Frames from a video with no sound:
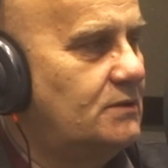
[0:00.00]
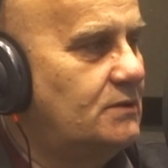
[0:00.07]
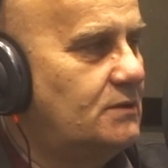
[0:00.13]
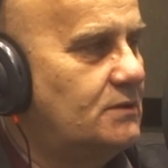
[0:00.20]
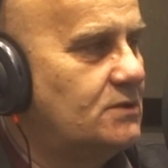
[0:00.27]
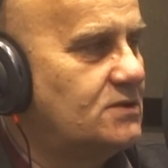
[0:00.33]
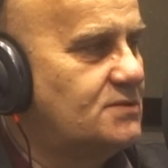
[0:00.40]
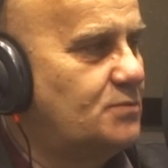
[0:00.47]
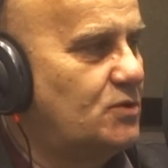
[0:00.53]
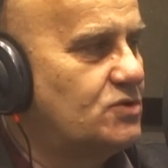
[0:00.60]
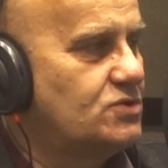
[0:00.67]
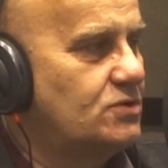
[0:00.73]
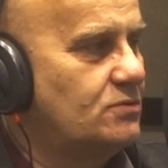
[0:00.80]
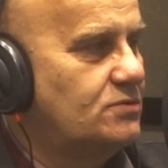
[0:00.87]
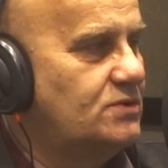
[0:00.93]

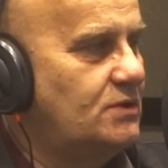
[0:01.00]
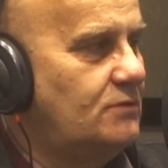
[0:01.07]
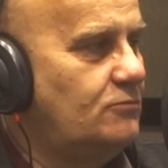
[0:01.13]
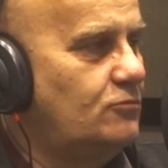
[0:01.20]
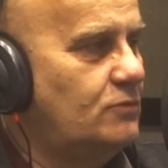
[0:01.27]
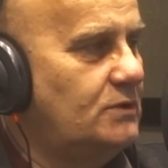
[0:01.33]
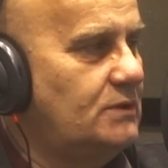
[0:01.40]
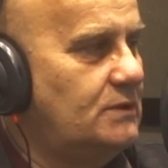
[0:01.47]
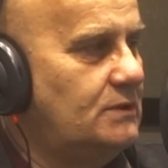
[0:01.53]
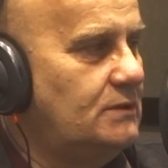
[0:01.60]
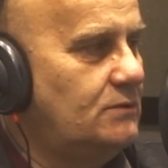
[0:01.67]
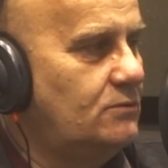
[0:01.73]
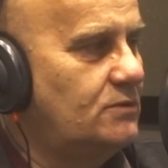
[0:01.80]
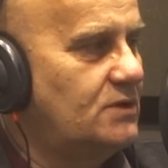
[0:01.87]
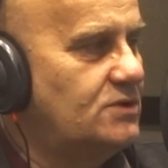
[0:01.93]
rozpoczną się
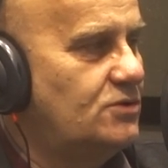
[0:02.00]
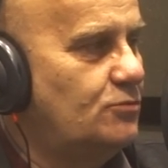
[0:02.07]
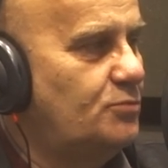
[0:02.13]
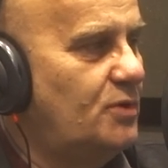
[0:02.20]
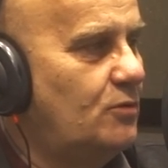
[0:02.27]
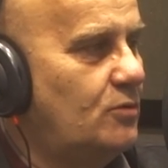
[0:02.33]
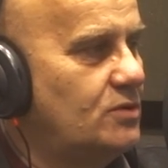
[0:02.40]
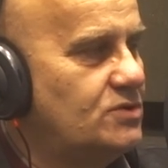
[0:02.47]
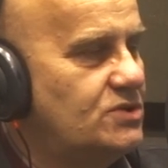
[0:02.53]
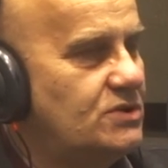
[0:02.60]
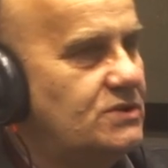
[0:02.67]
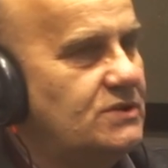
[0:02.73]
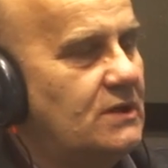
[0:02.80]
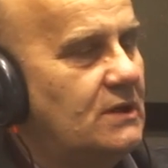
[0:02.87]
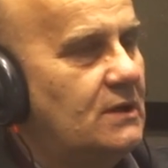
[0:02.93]
i uda się
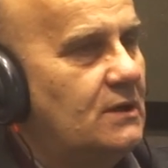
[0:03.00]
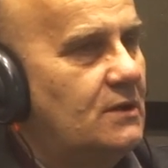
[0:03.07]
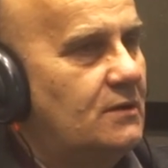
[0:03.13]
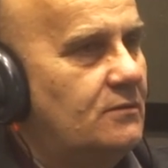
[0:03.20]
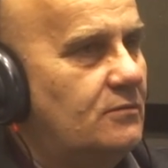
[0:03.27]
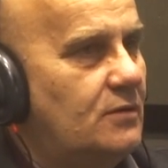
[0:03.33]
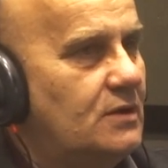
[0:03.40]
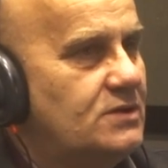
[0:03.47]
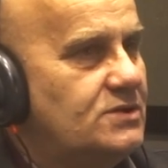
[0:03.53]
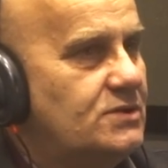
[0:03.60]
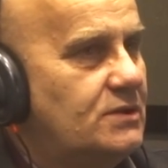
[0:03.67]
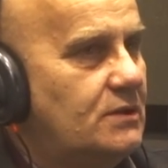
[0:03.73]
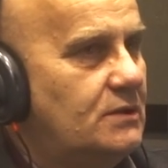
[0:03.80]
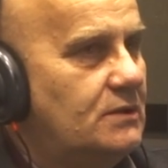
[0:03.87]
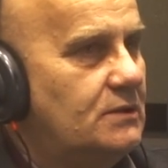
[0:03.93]
połączyć
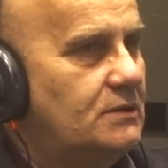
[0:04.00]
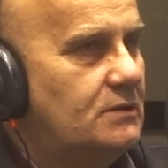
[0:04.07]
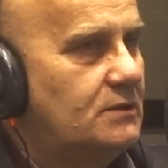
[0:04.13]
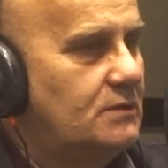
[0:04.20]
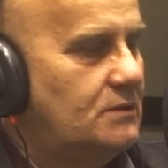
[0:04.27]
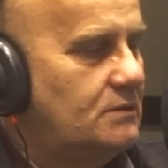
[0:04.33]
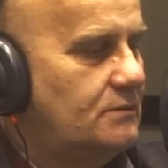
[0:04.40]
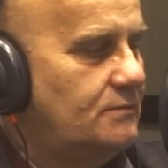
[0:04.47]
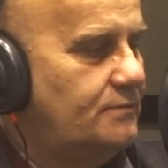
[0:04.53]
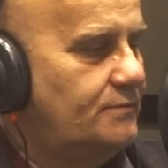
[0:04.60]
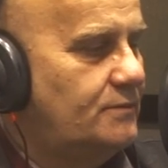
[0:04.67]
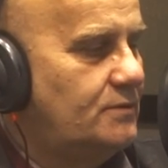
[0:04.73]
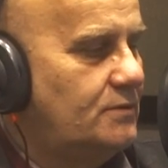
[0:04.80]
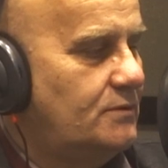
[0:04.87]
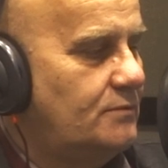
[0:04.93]
właśnie
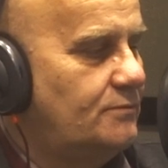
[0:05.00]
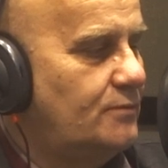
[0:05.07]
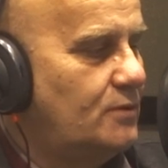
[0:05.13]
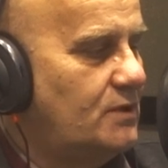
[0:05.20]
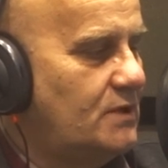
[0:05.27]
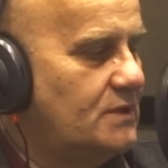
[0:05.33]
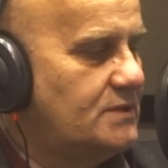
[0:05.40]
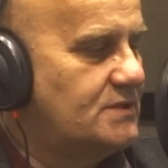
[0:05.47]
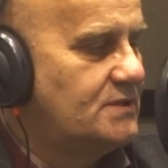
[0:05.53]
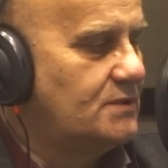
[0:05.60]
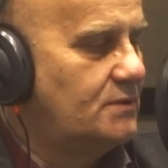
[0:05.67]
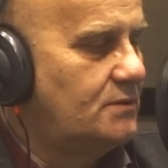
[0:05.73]
wolę z